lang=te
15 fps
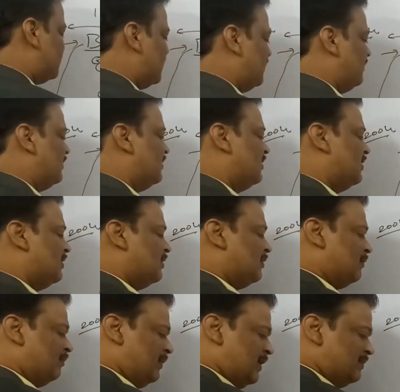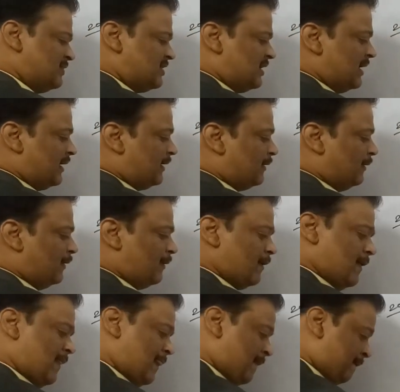క్వశ్చన్ బిమ్స్టెక్
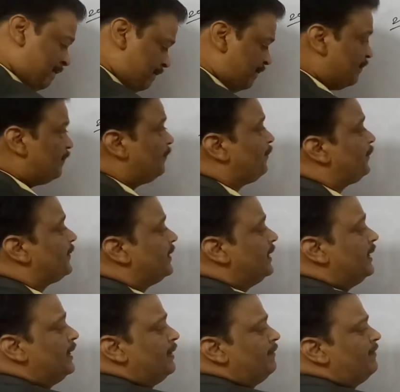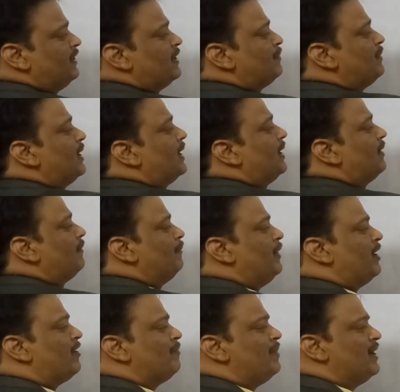ఈ విధంగా బే
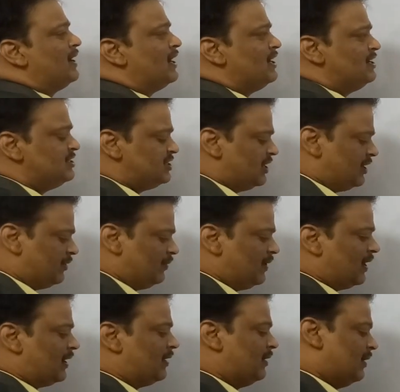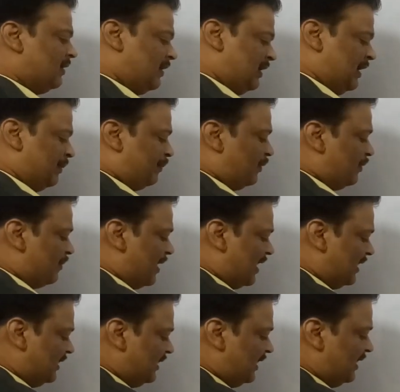ఆఫ్ బెంగాల్ ఇనిషియేటివ్గా ఎప్పుడు
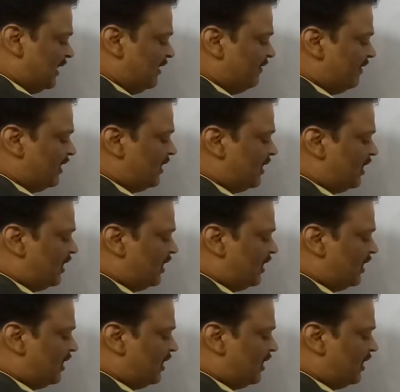మారింది రెండు వేల